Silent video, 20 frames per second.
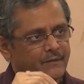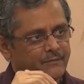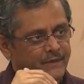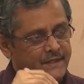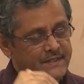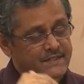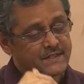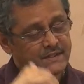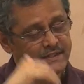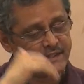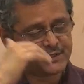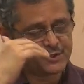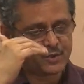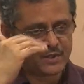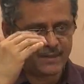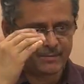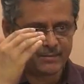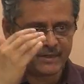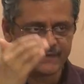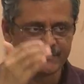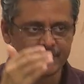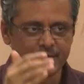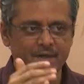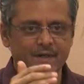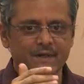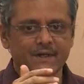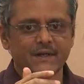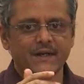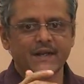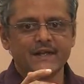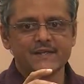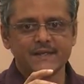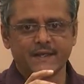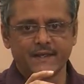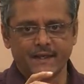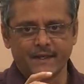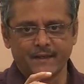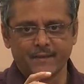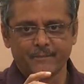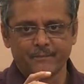ஃபஸ்ட்டு தே ஷுட் அப்ளை ஃபார்
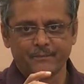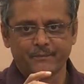ரீசெக்கிங்